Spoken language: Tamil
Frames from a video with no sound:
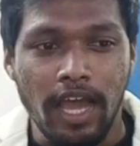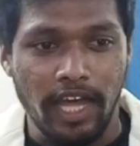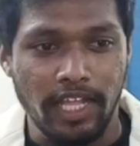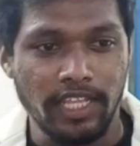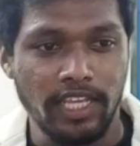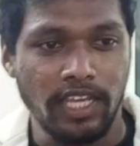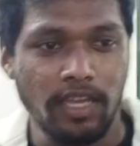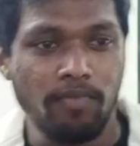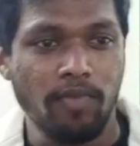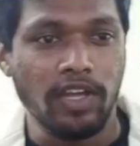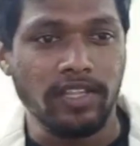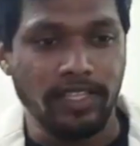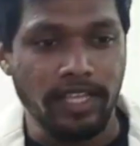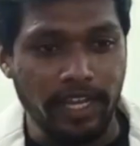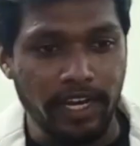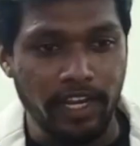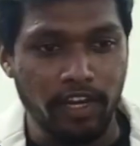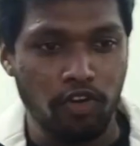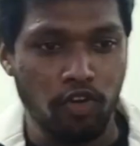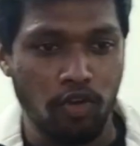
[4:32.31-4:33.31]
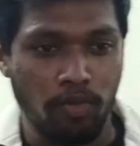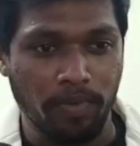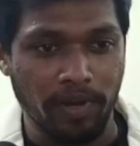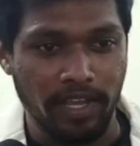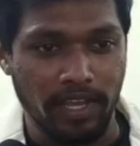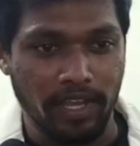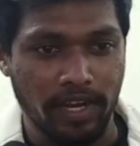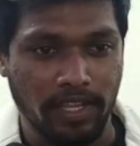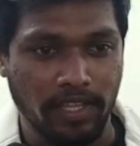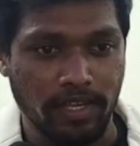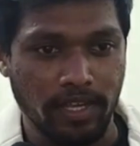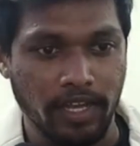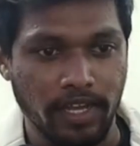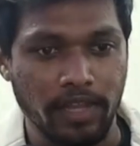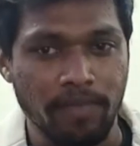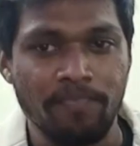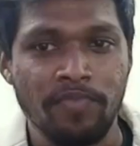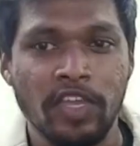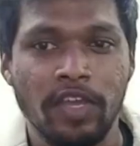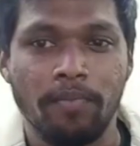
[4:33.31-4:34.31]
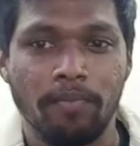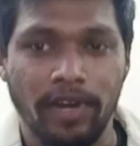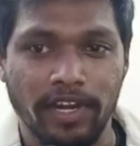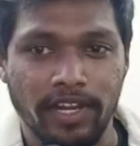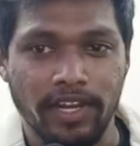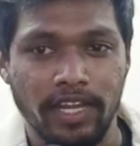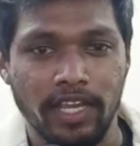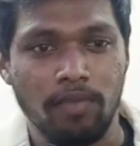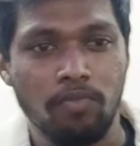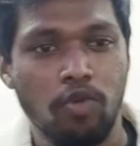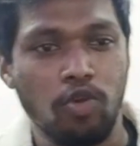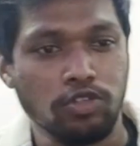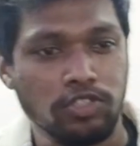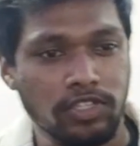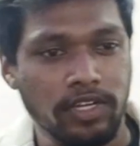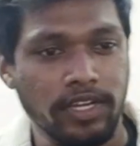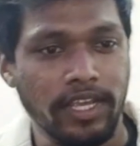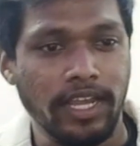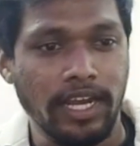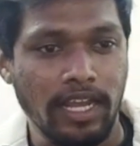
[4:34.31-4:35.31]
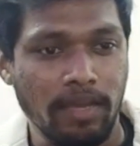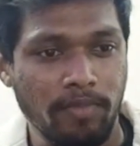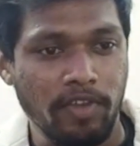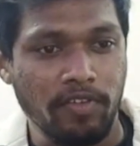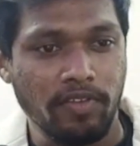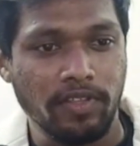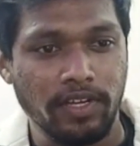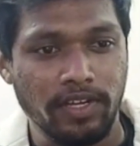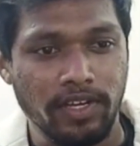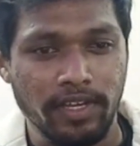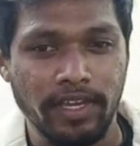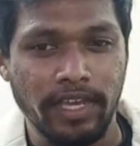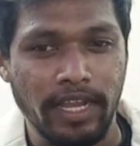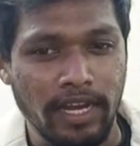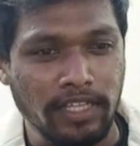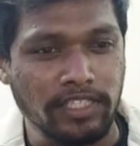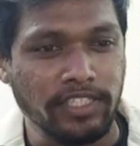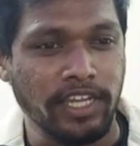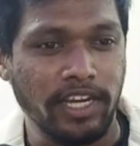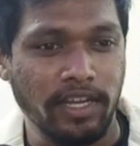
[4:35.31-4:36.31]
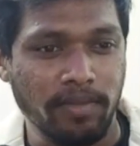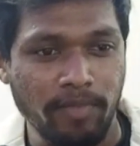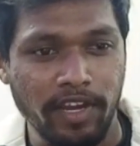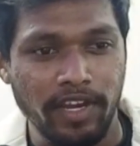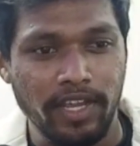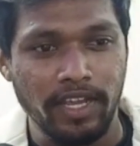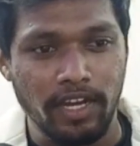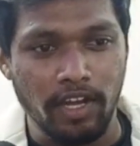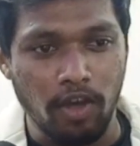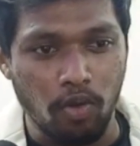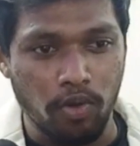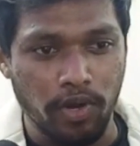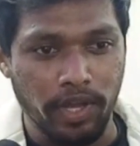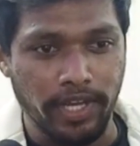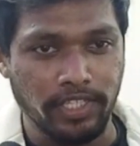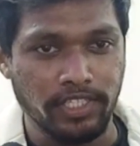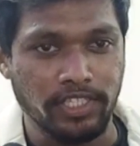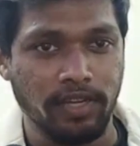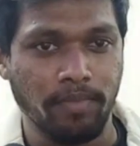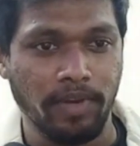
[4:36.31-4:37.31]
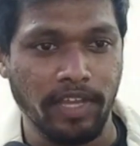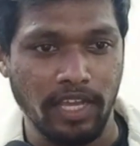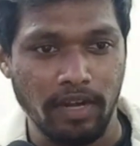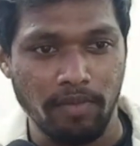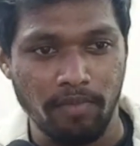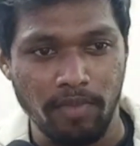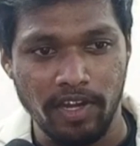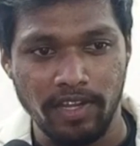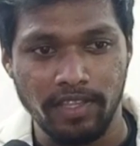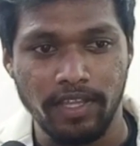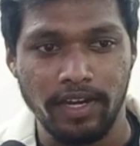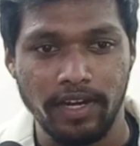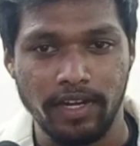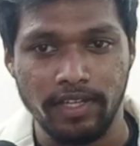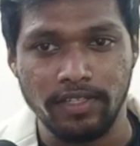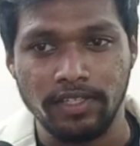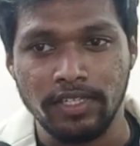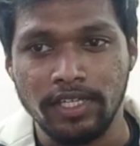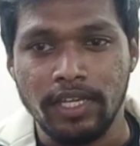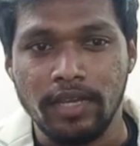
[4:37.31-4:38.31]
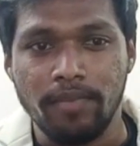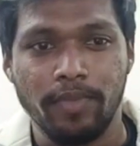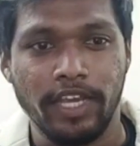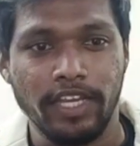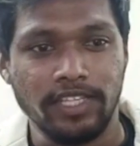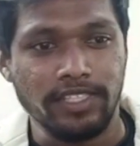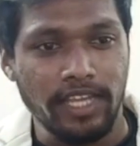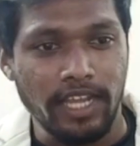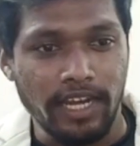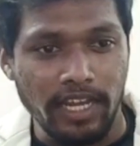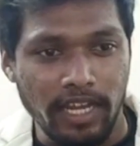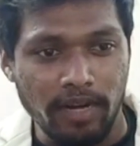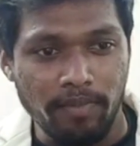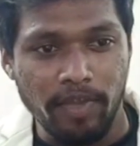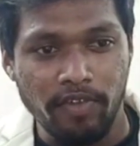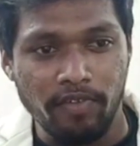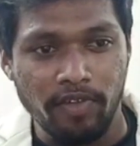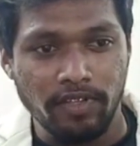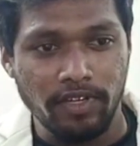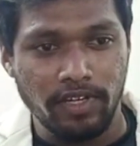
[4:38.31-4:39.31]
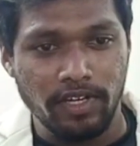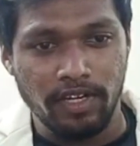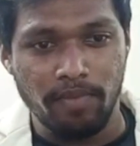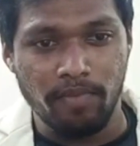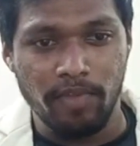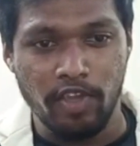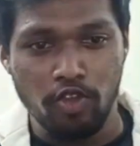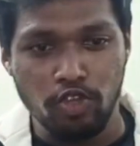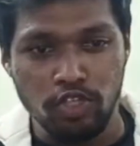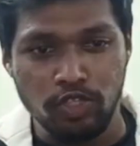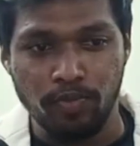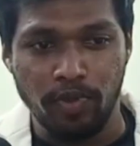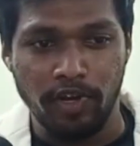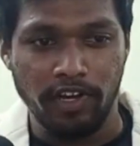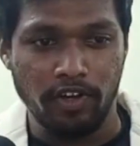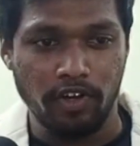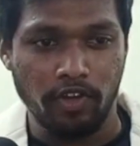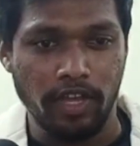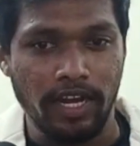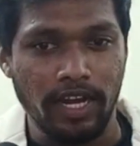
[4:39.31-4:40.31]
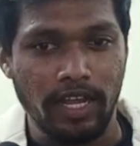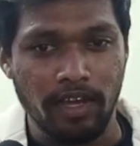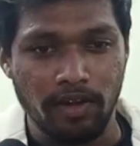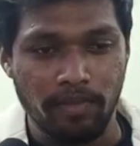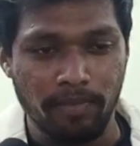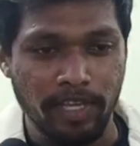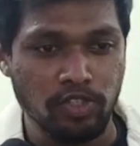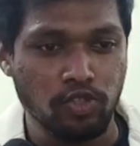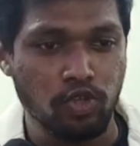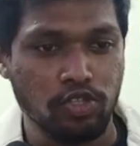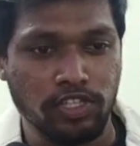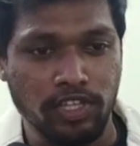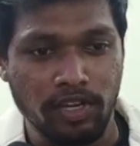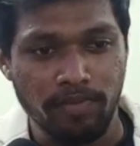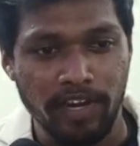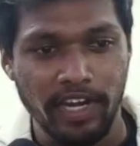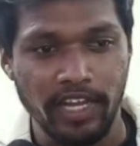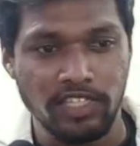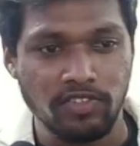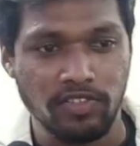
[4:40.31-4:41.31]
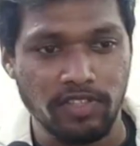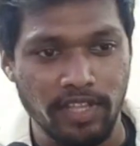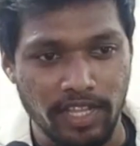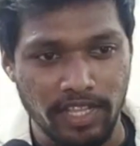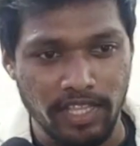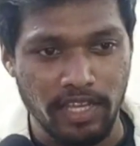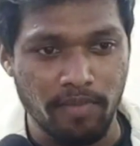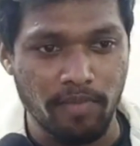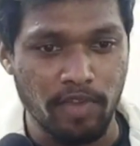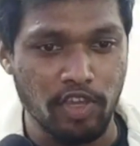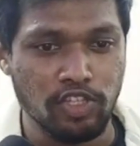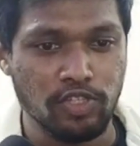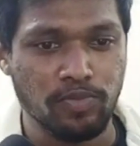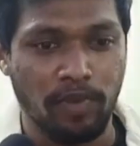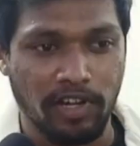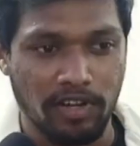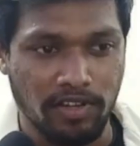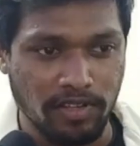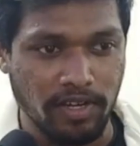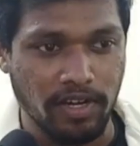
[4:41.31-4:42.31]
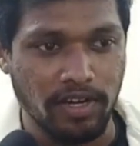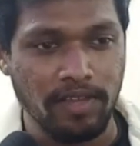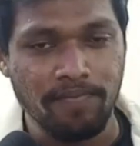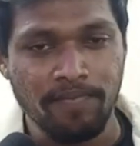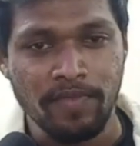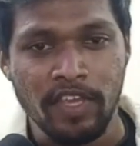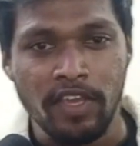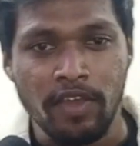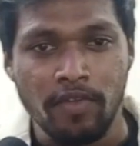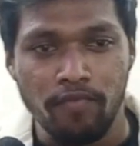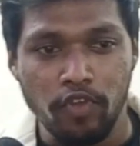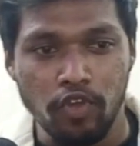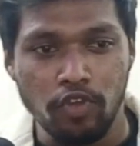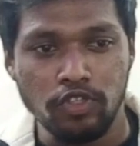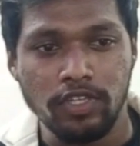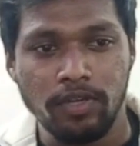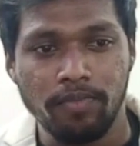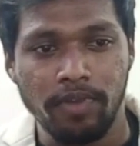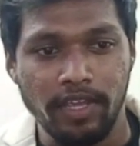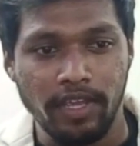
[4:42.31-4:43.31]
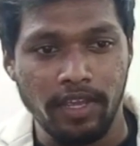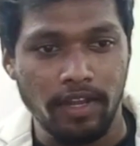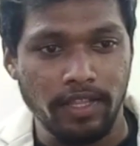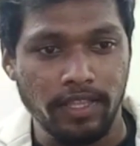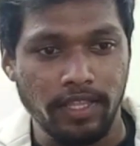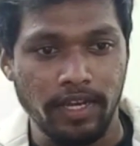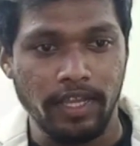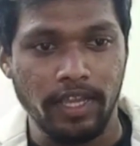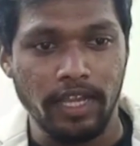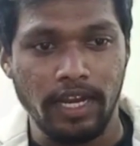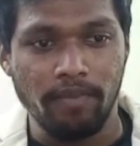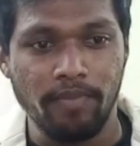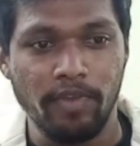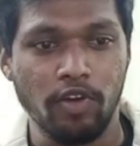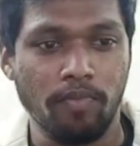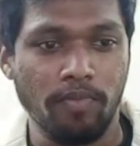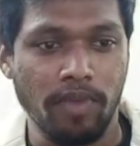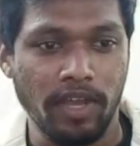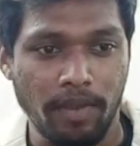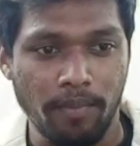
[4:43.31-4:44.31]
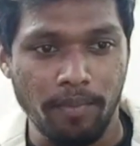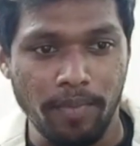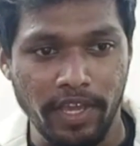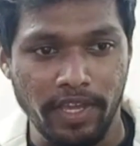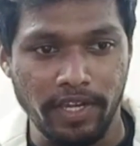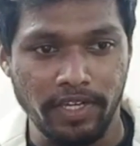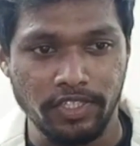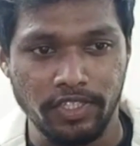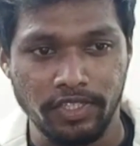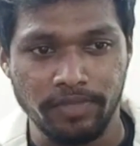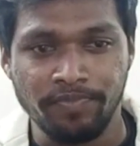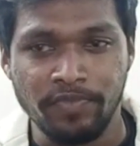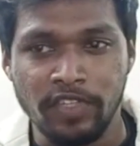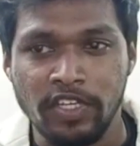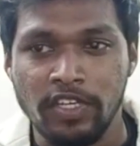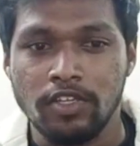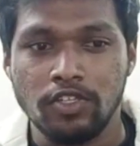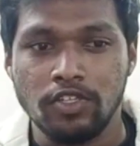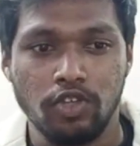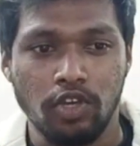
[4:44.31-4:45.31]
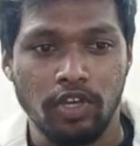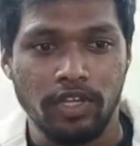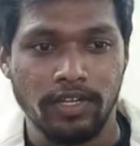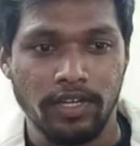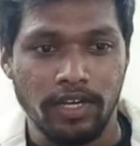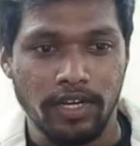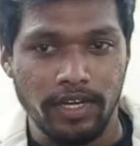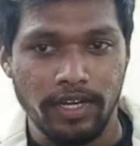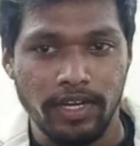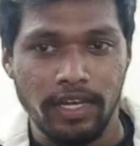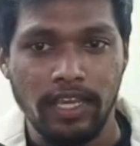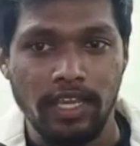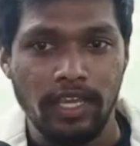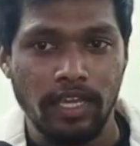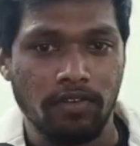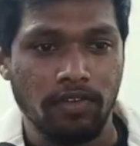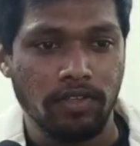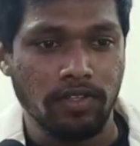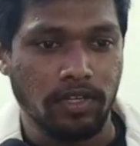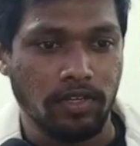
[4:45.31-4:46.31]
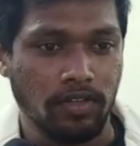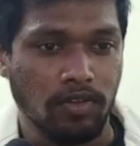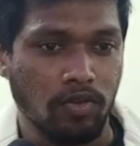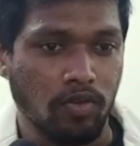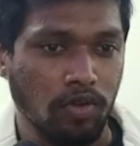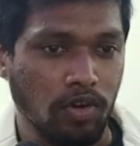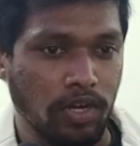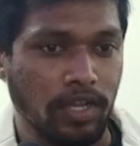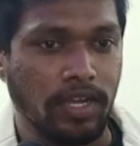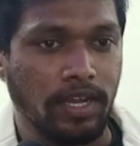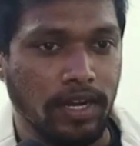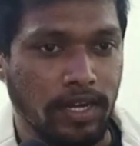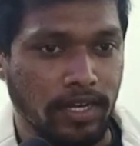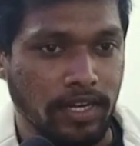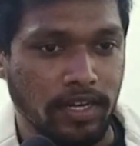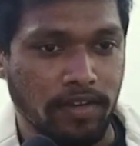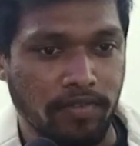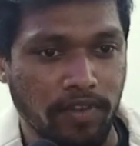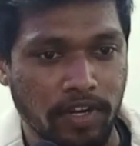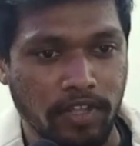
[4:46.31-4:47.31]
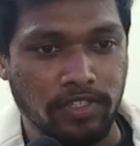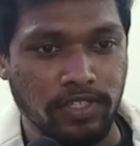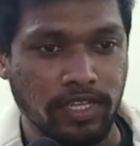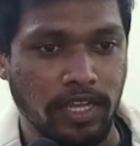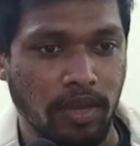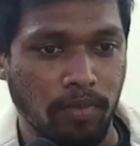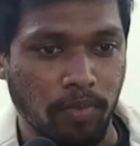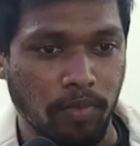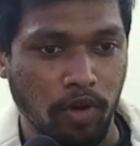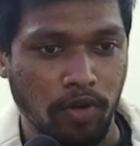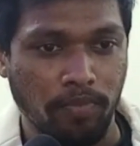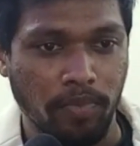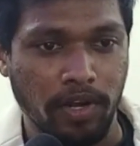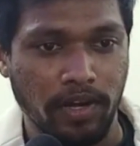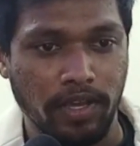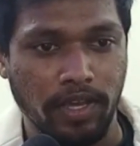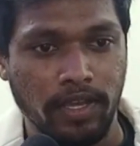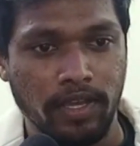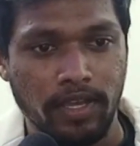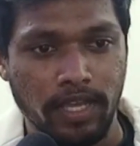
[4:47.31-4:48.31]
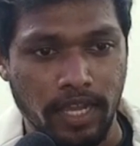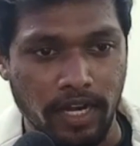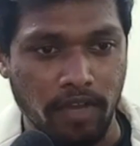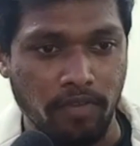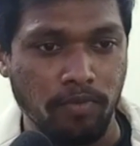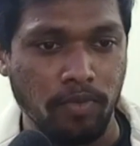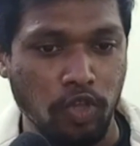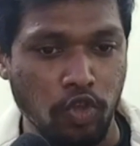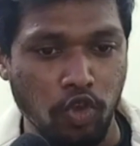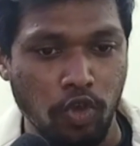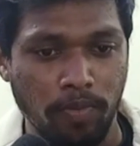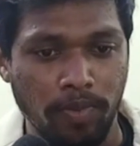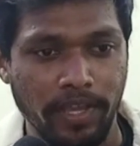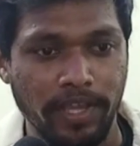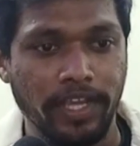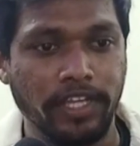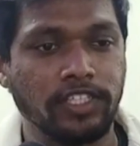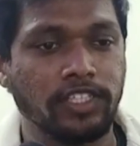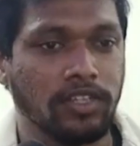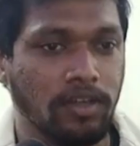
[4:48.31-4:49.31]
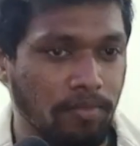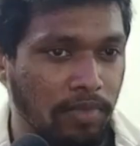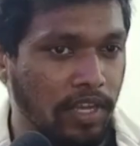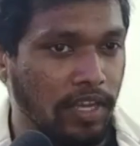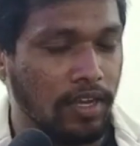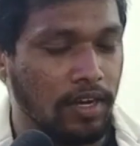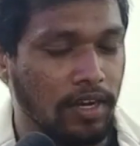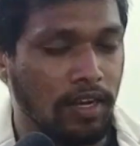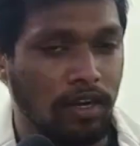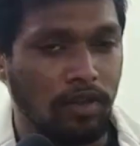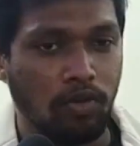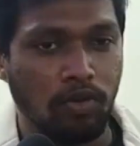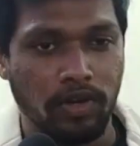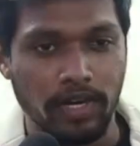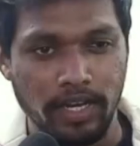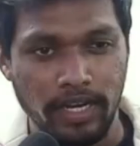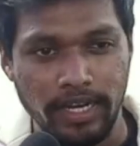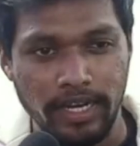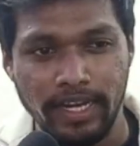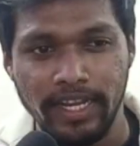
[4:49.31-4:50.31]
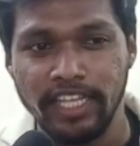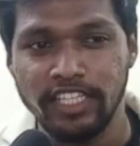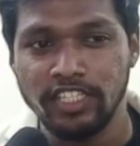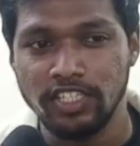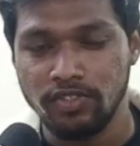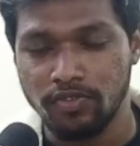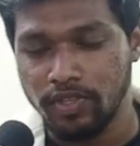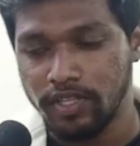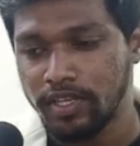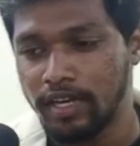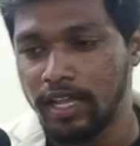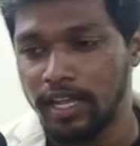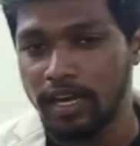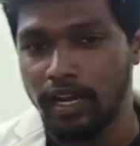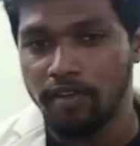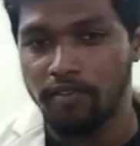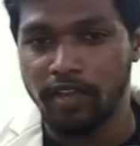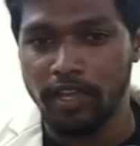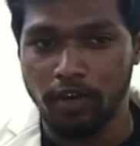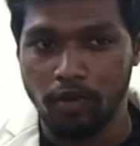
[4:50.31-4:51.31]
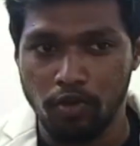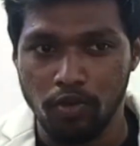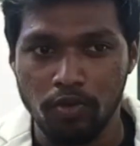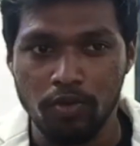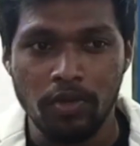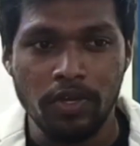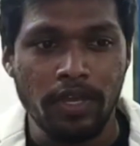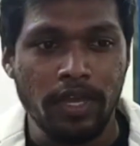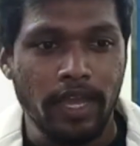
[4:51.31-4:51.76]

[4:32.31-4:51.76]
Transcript: அதிகமாக தெரியணும் அப்படிங்கிறதுக்காக பட் இன்றைக்கி மோஸ்ட்லி எல்லாமே வந்துட்டு எல்லா சைட்டுமே இன்றைக்கி டவுன் ஆயிடுச்சு அப்படிங்கிற மாதிரி தான் இருக்குது பிகாஸ் எல்லாருமே வந்துட்டு நம்ம யூஸ் பண்ணிகிட்ருக்கோம் எல்லாருமே சோசியல் மீடியாஸ் வந்து அதிகமாக யூஸ் பண்ணுறதுனால வியூஸ் அப்படிங்கிறது இன்றைக்கி எல்லாமே ரொம்ப கம்மியாயிடுச்சு ஸோ அதனால் நீங்கள் வந்துட்டு உங்களோட கண்டென்ட் வீடியோஸ் இங்கே அப்லோட் பண்ணுங்கள் ஏன்னா நியூ அப்ளிகேஷன் அப்படிங்கிறனால உங்களுக்கு ரீச்சஸ் வந்து நல்லாவே இருக்கும்